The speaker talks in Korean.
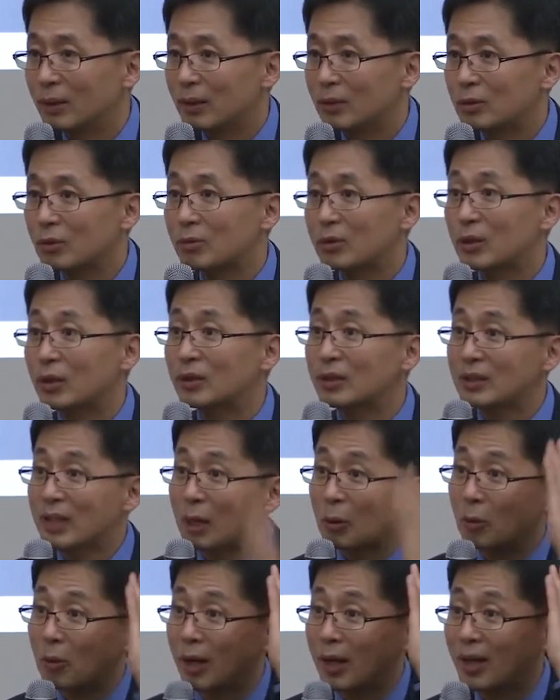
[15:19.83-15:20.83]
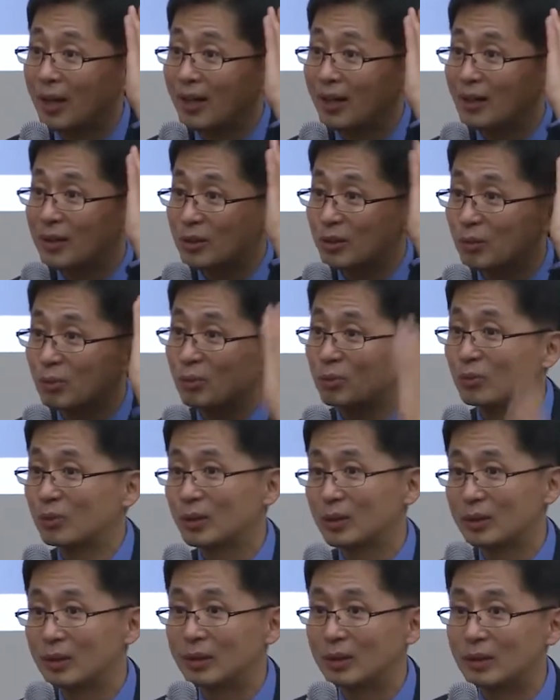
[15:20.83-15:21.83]
좀 그런 사고가 좀
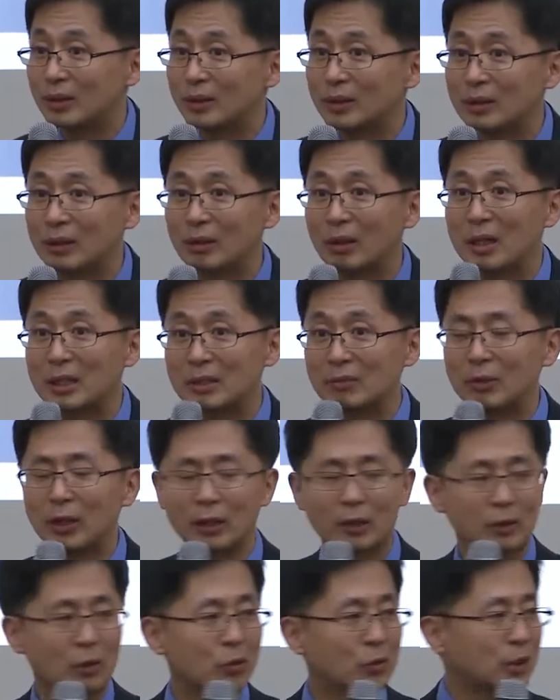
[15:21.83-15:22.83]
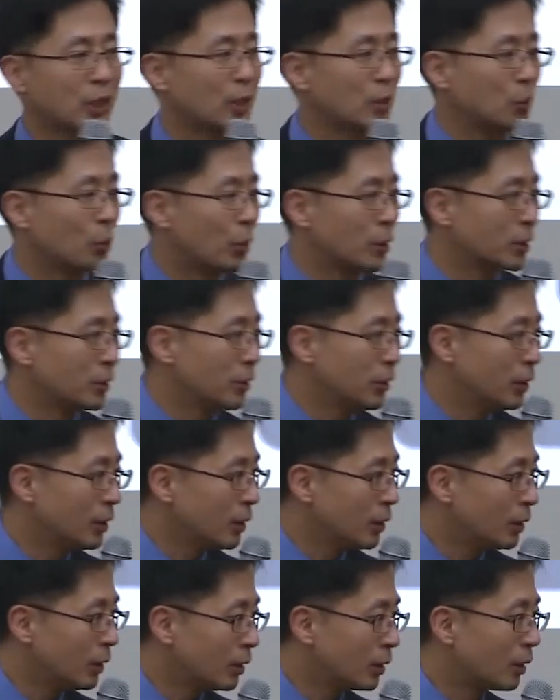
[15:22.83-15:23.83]
그 들어가 있습니다. 그래서 경쟁을 통해서
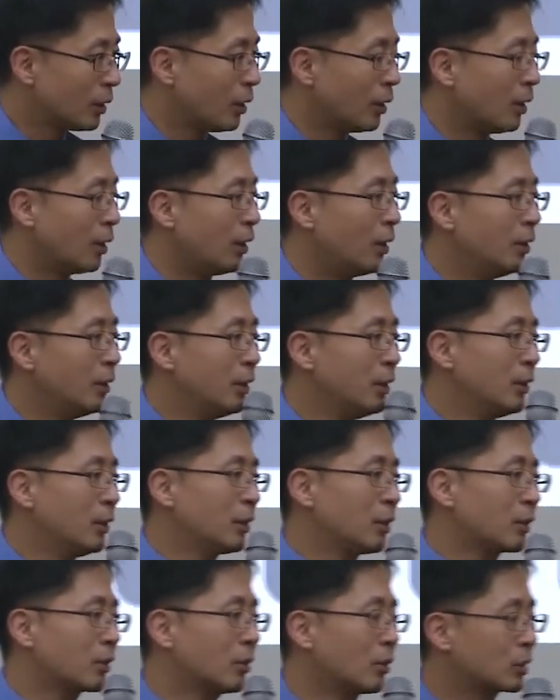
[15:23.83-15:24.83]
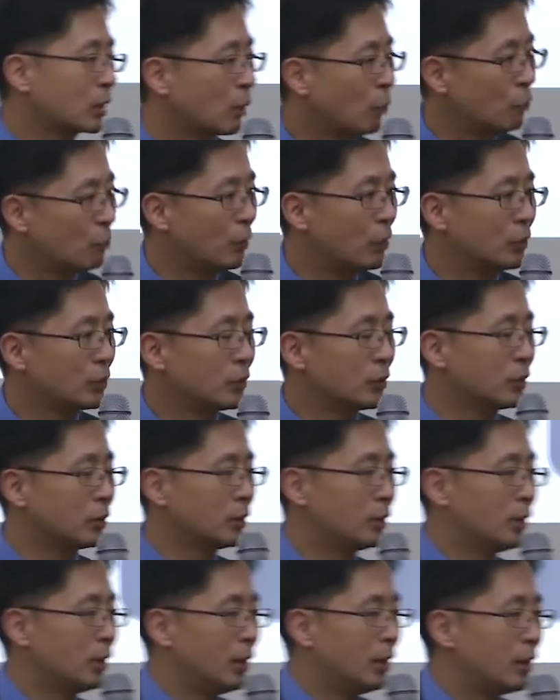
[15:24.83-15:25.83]
어, 그 어떻게
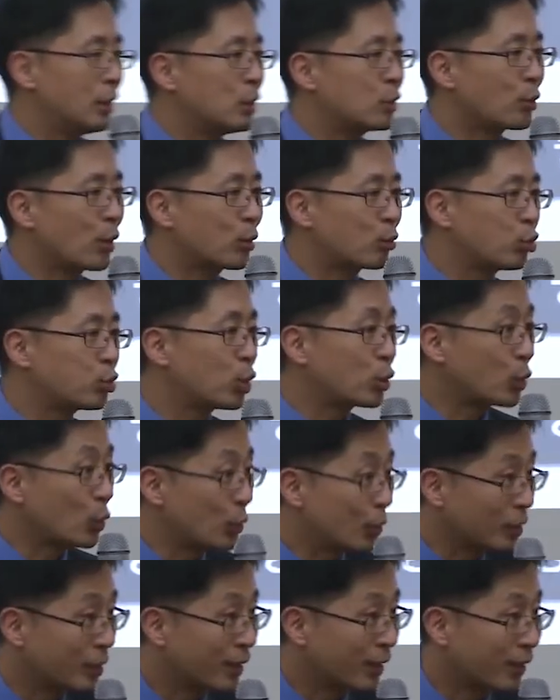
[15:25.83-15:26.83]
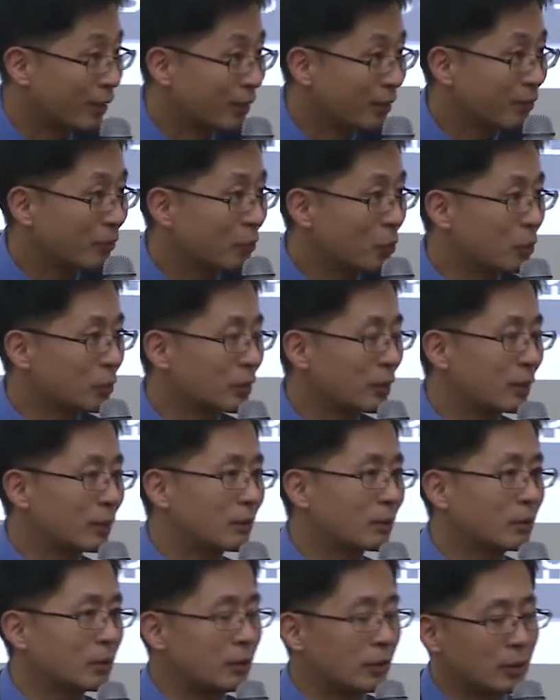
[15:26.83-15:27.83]
보면 일종의 구조조정인데 꼭
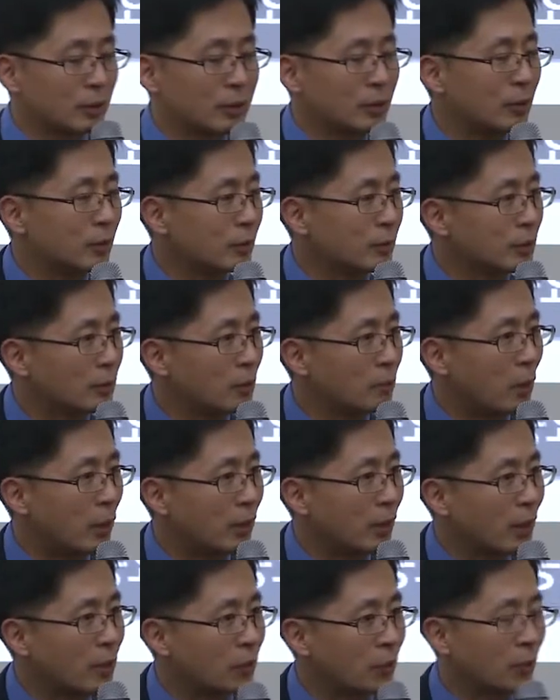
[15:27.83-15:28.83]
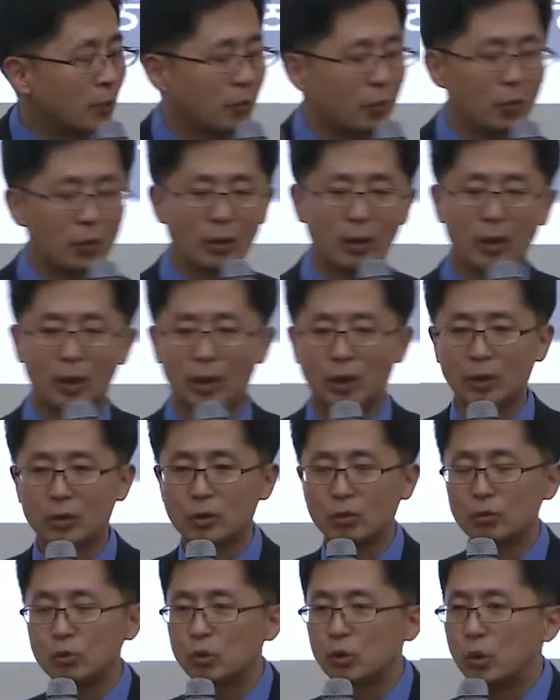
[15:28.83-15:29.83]
그, 그, 그런 방향으로 어,
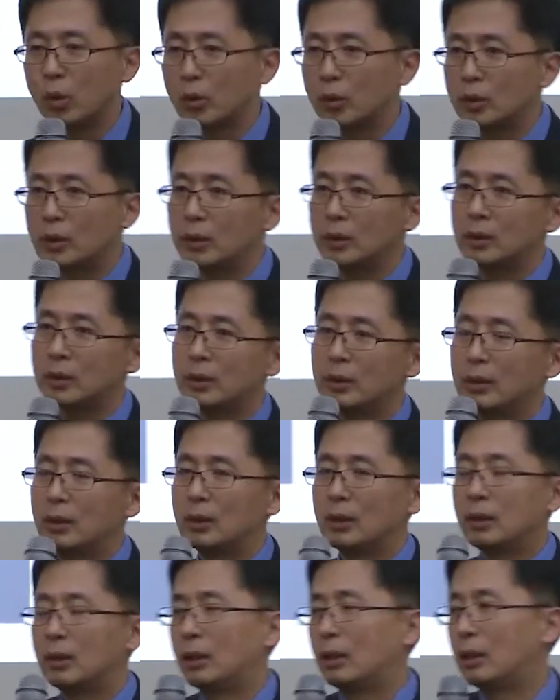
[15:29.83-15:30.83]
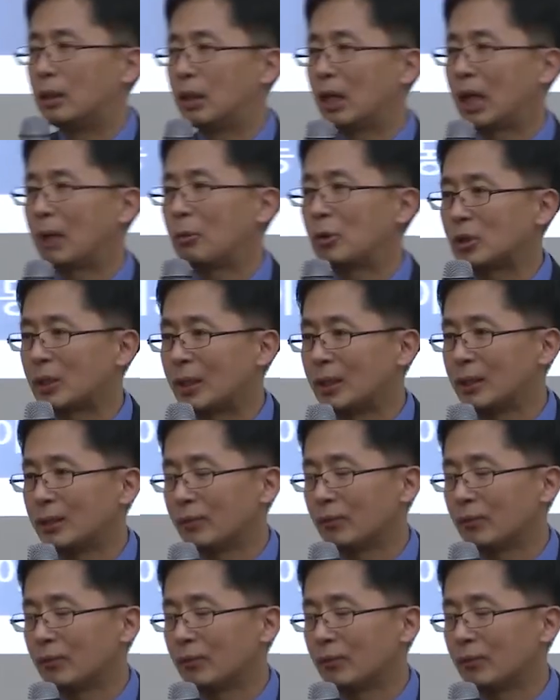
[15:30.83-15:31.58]
좀 유도를 어, 해보자.